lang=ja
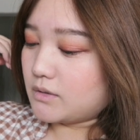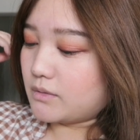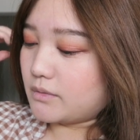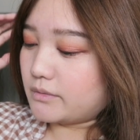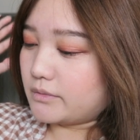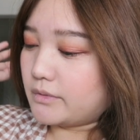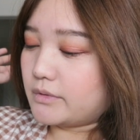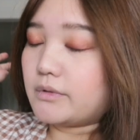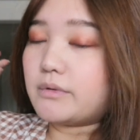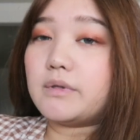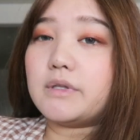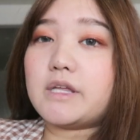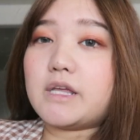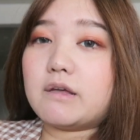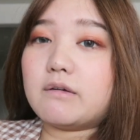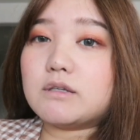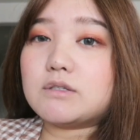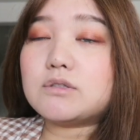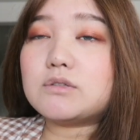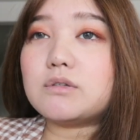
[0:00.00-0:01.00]
今日の予
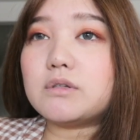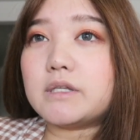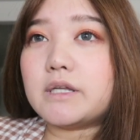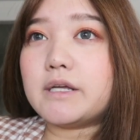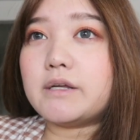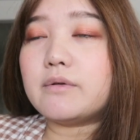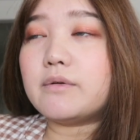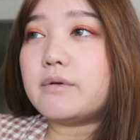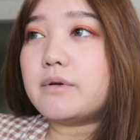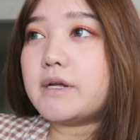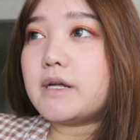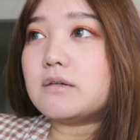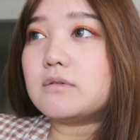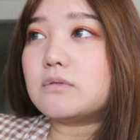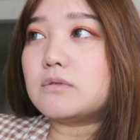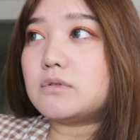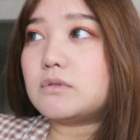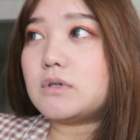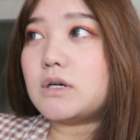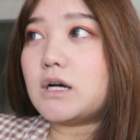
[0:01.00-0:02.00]
定はちょっとねいろいろや
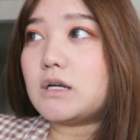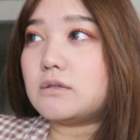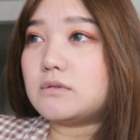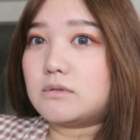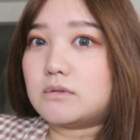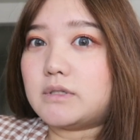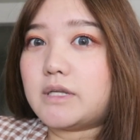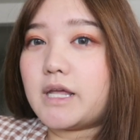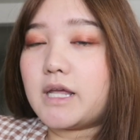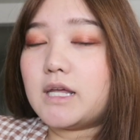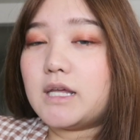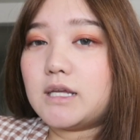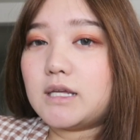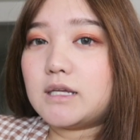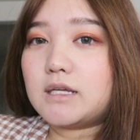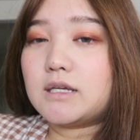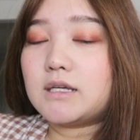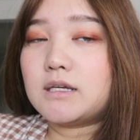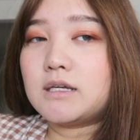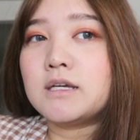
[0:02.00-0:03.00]
ることがあるので
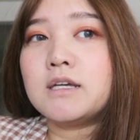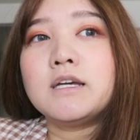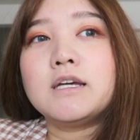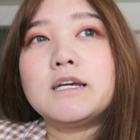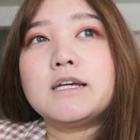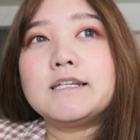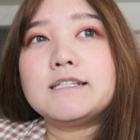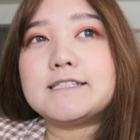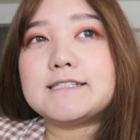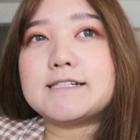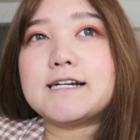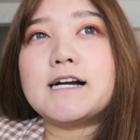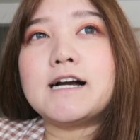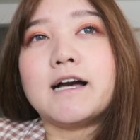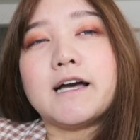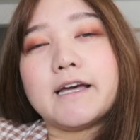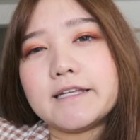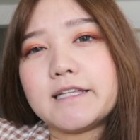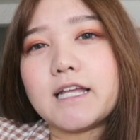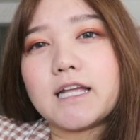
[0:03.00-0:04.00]
時間
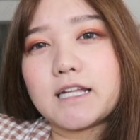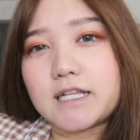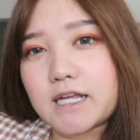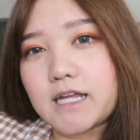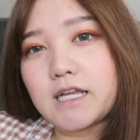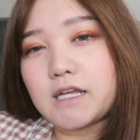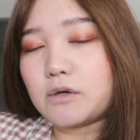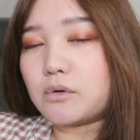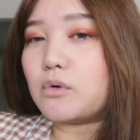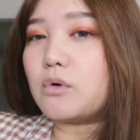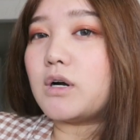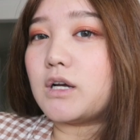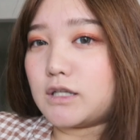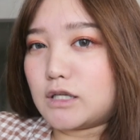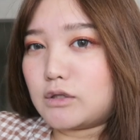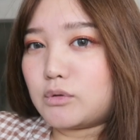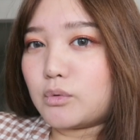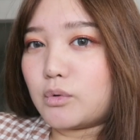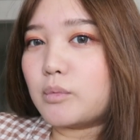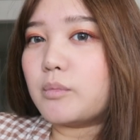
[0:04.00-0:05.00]
が空いたらね行こうか
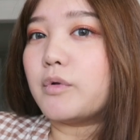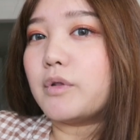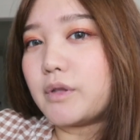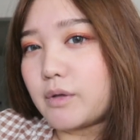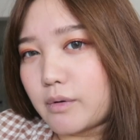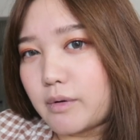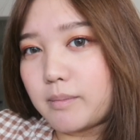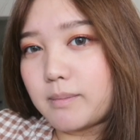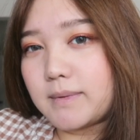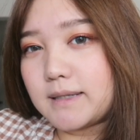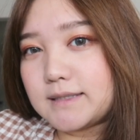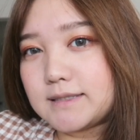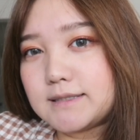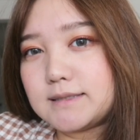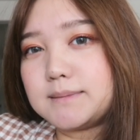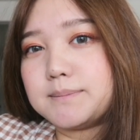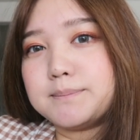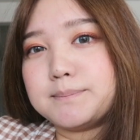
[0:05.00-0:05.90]
なと思っております